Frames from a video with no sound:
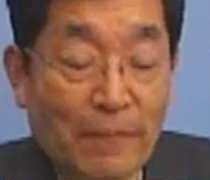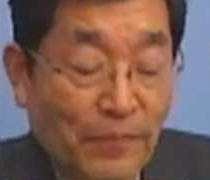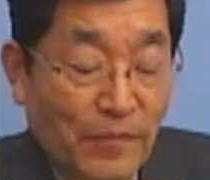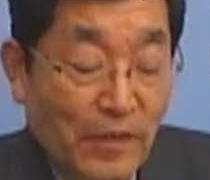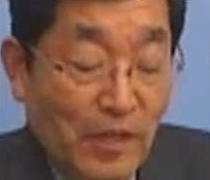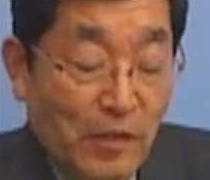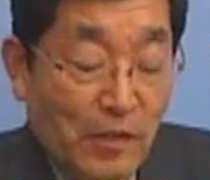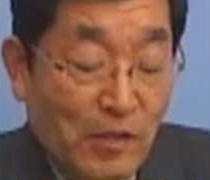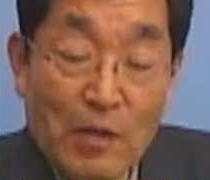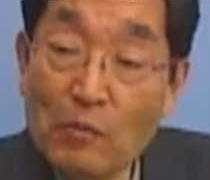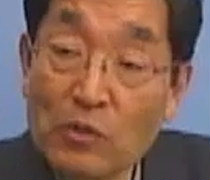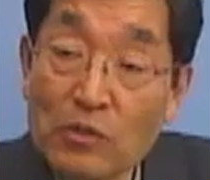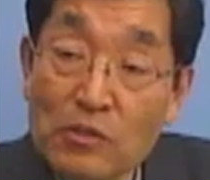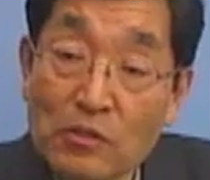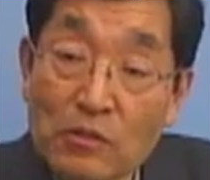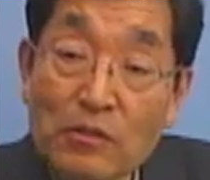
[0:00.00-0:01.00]
で、今も
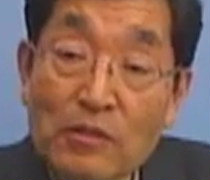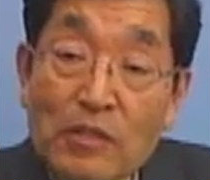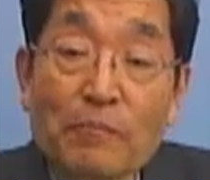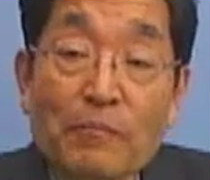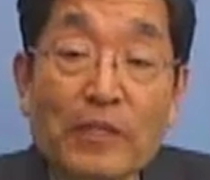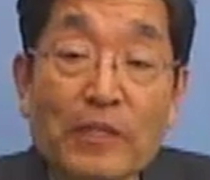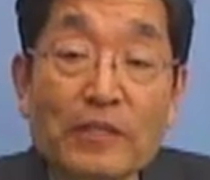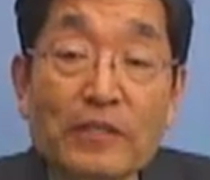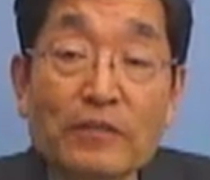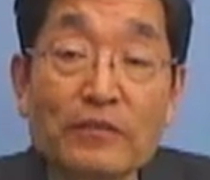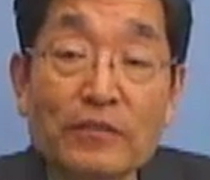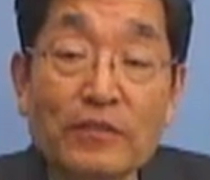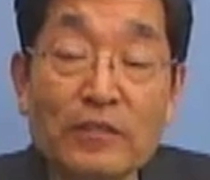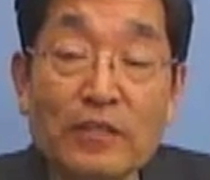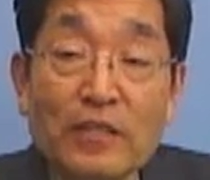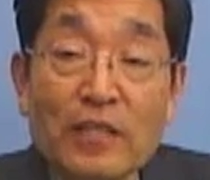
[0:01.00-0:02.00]
ちょっとやっぱり、
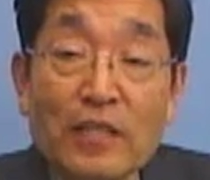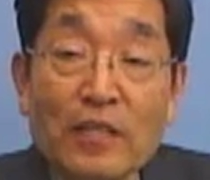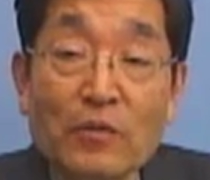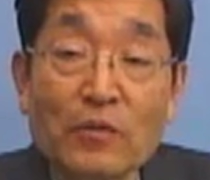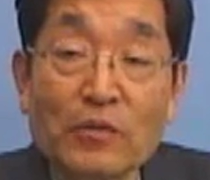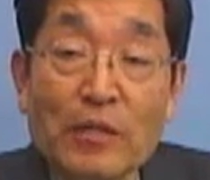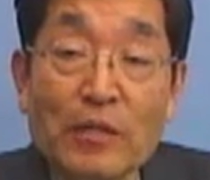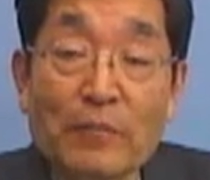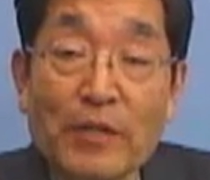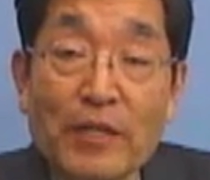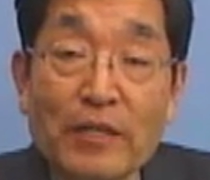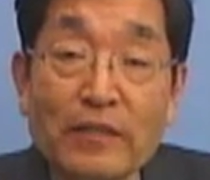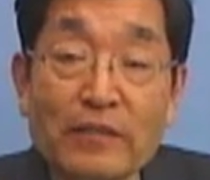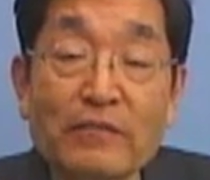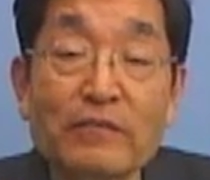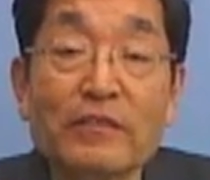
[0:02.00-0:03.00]
えー、小雨っ
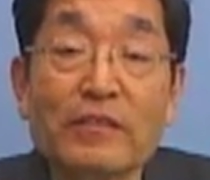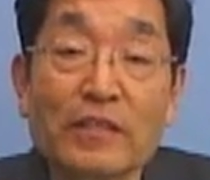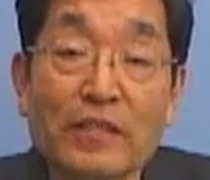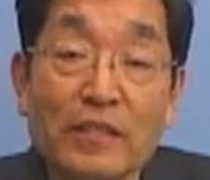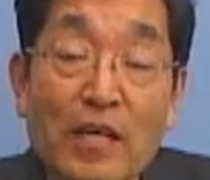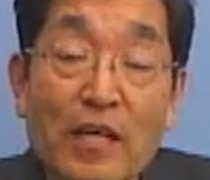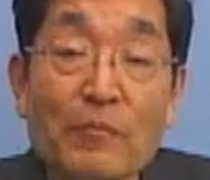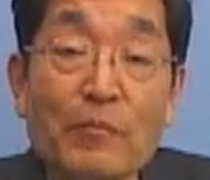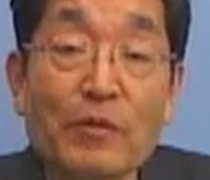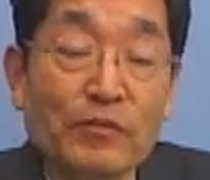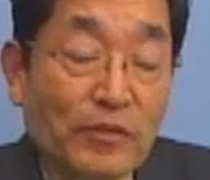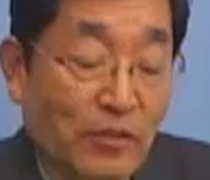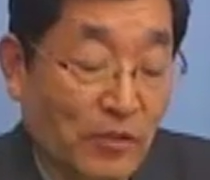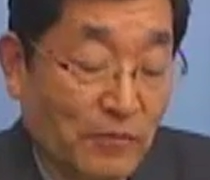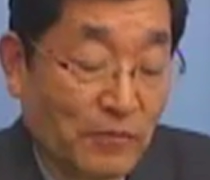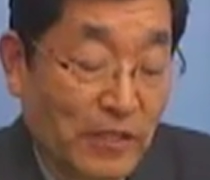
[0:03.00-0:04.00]
ていうんですかね、雨降って
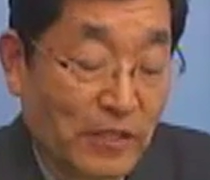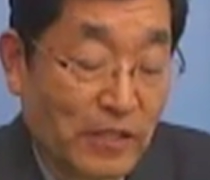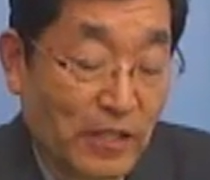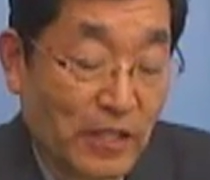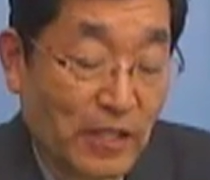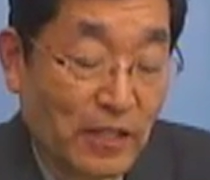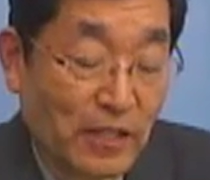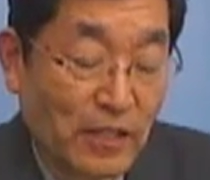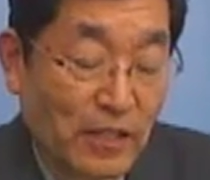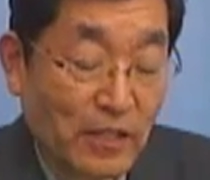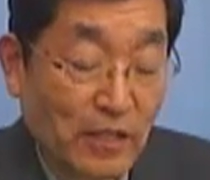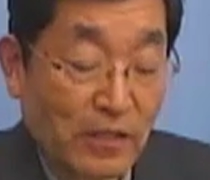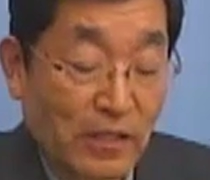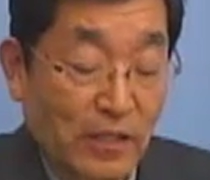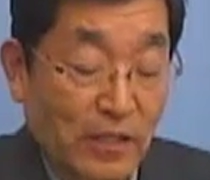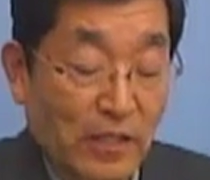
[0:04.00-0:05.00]
おりましてね、え
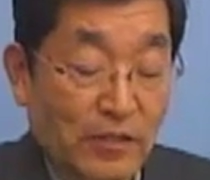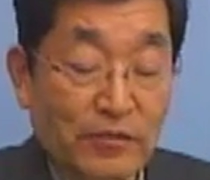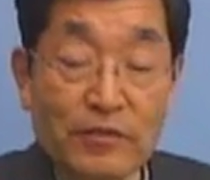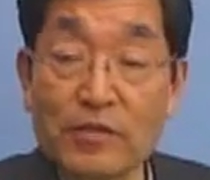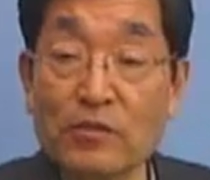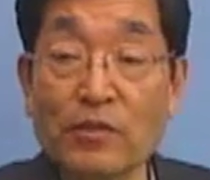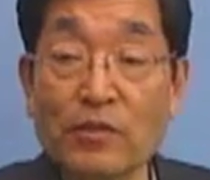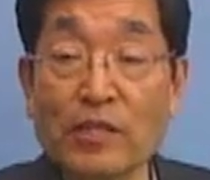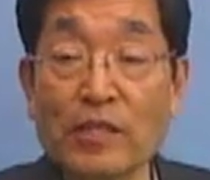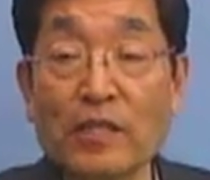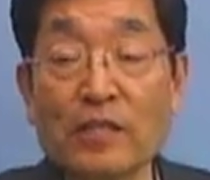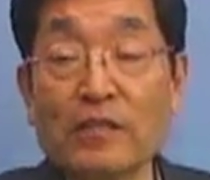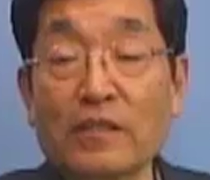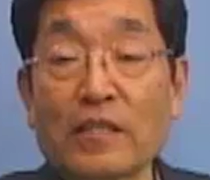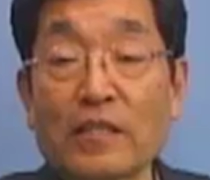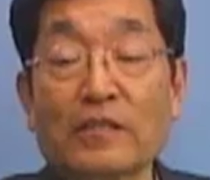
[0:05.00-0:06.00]
だんだん雪解け
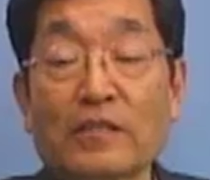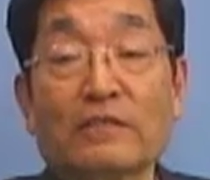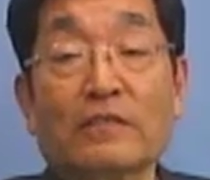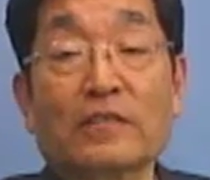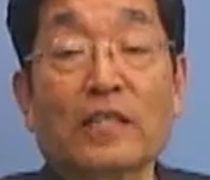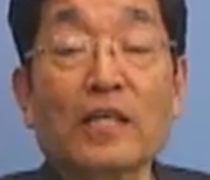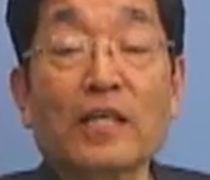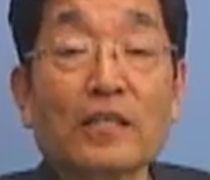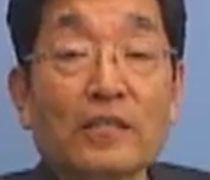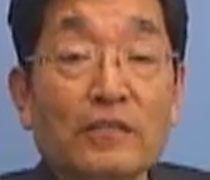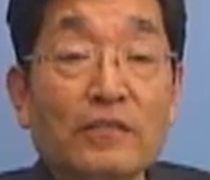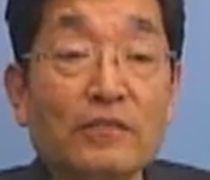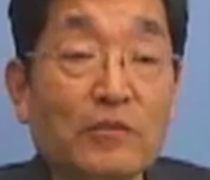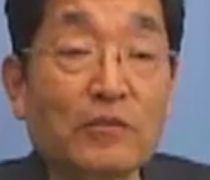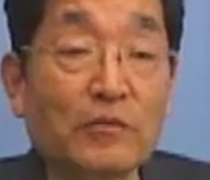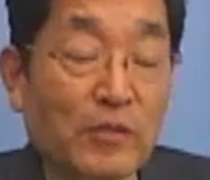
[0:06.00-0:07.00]
になってくるかなというふう
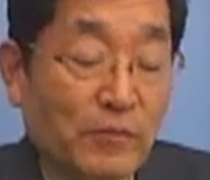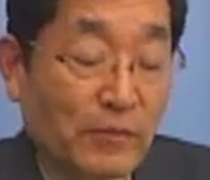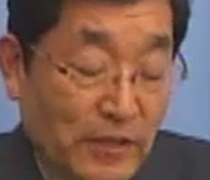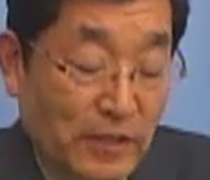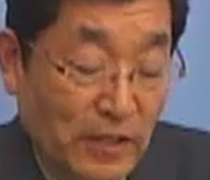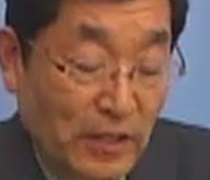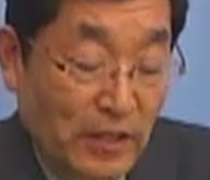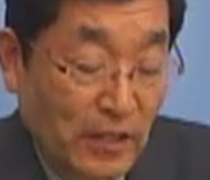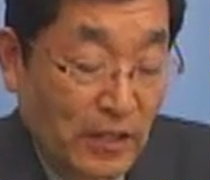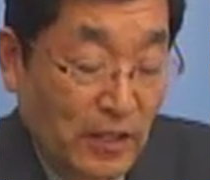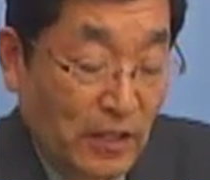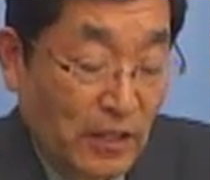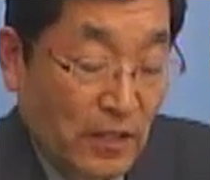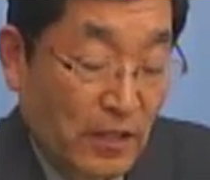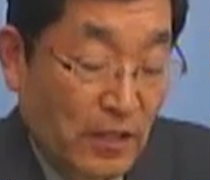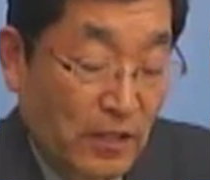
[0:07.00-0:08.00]
に思います。
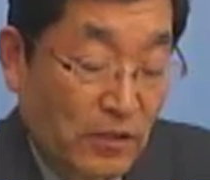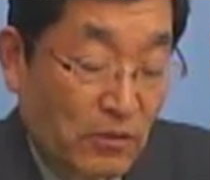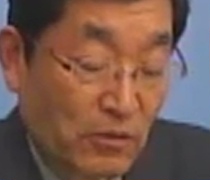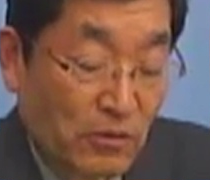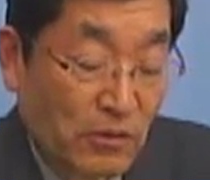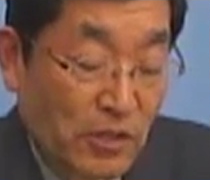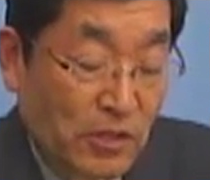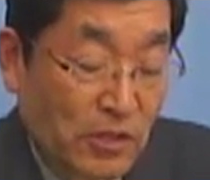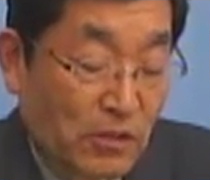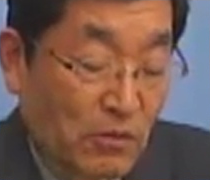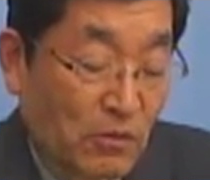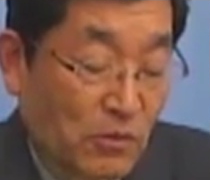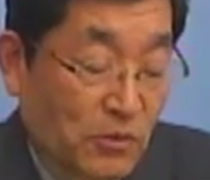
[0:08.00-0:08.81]
え今日のゲストをご紹